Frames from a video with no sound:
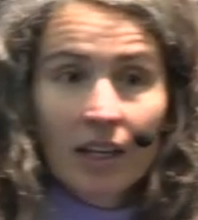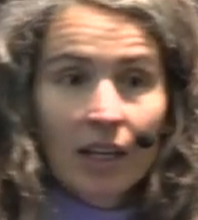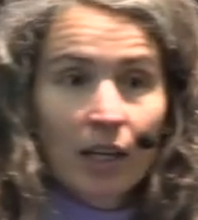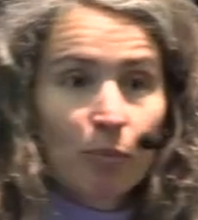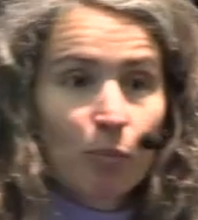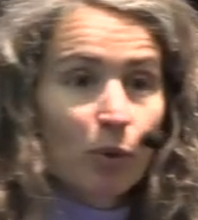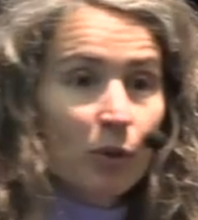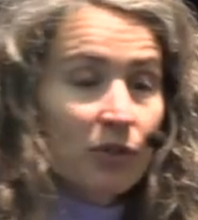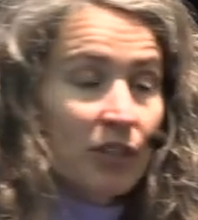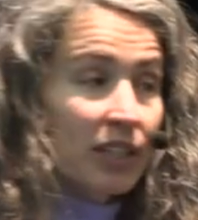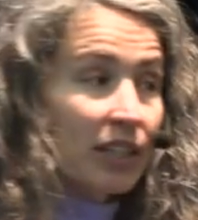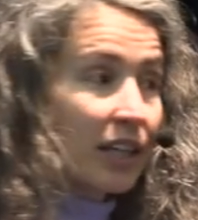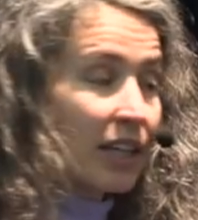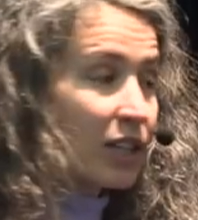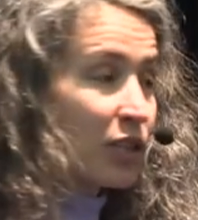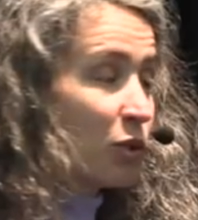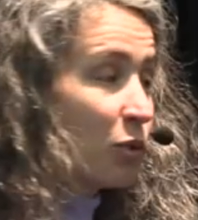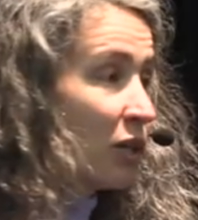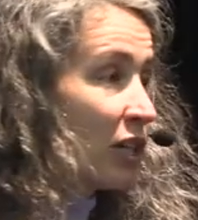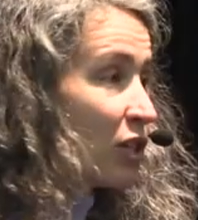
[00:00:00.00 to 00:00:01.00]
Et pour cette
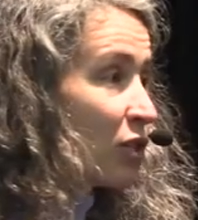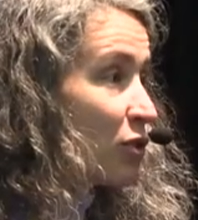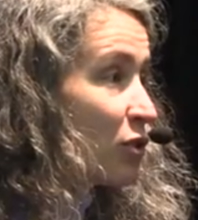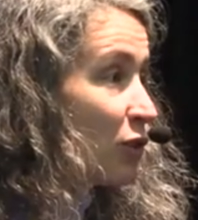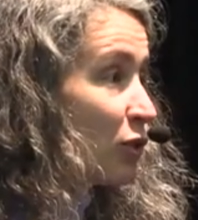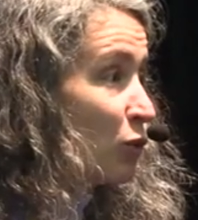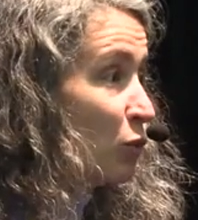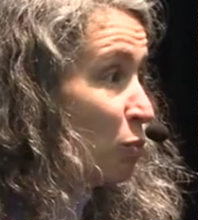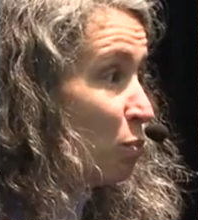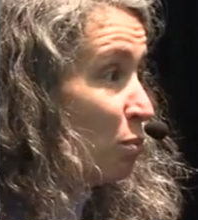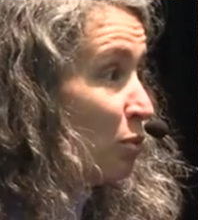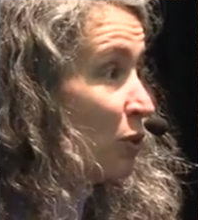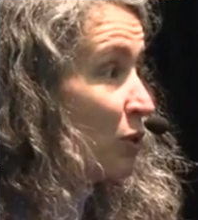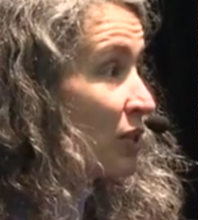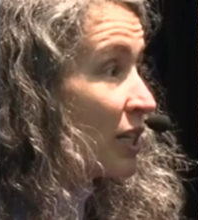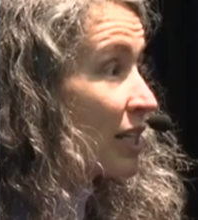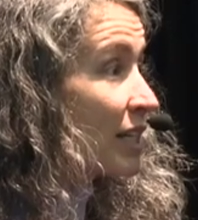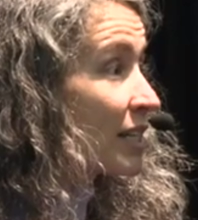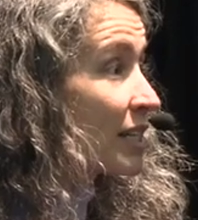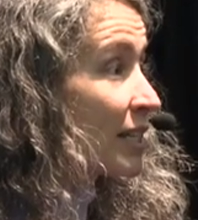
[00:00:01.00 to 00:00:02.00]
raison, elles sont sans doute
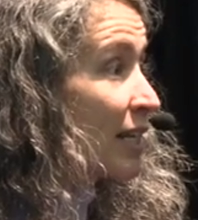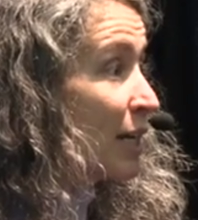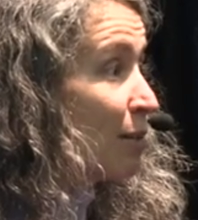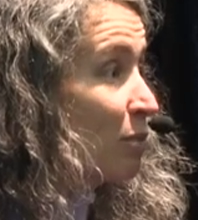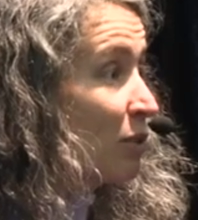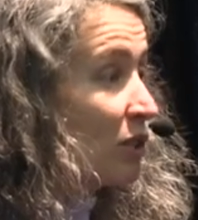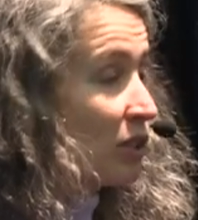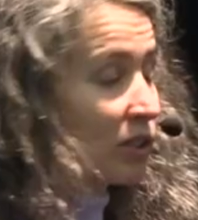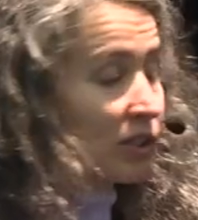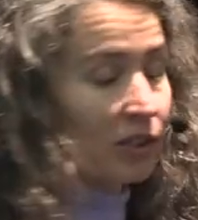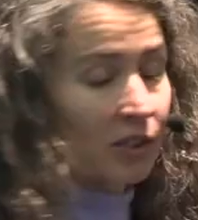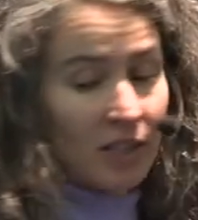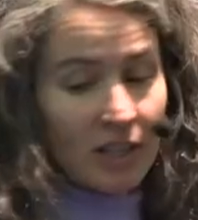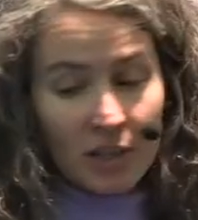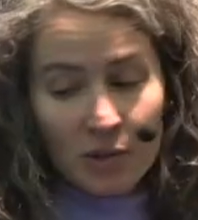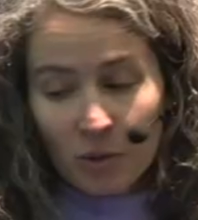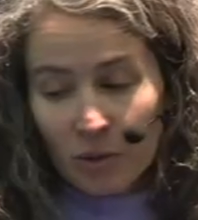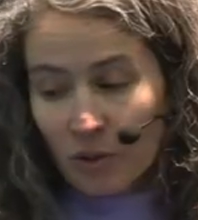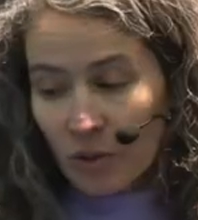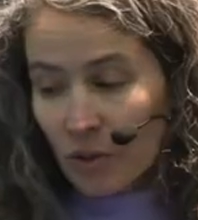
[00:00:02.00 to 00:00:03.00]
plus instables que
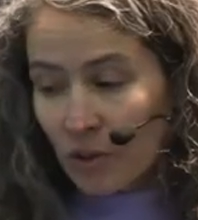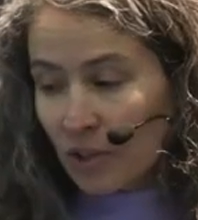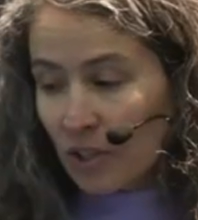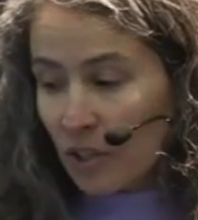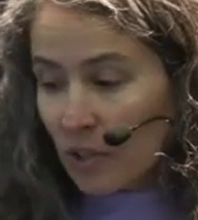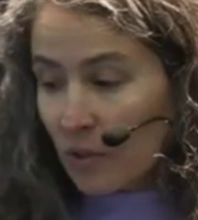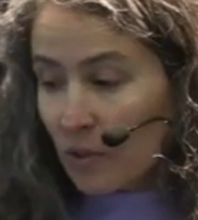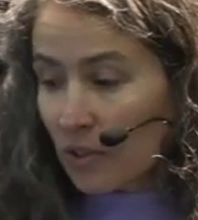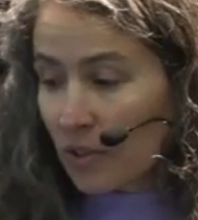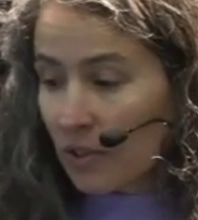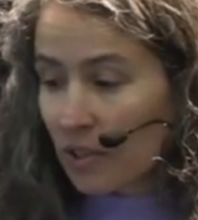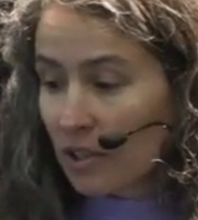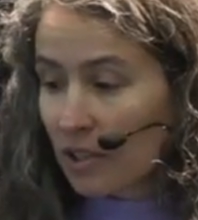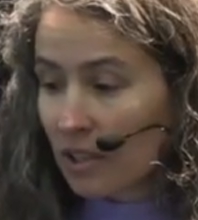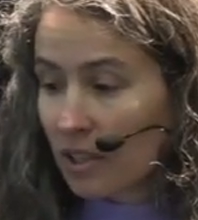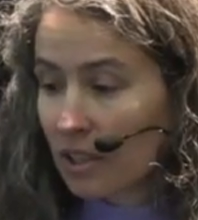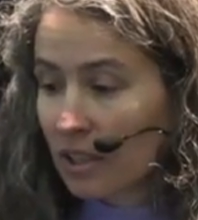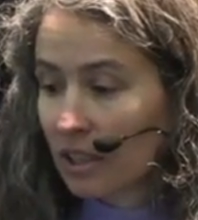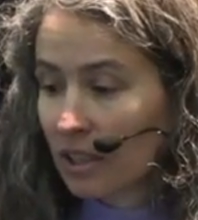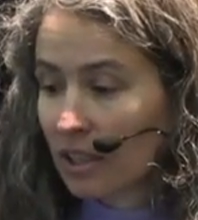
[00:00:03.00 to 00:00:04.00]
les autres sciences.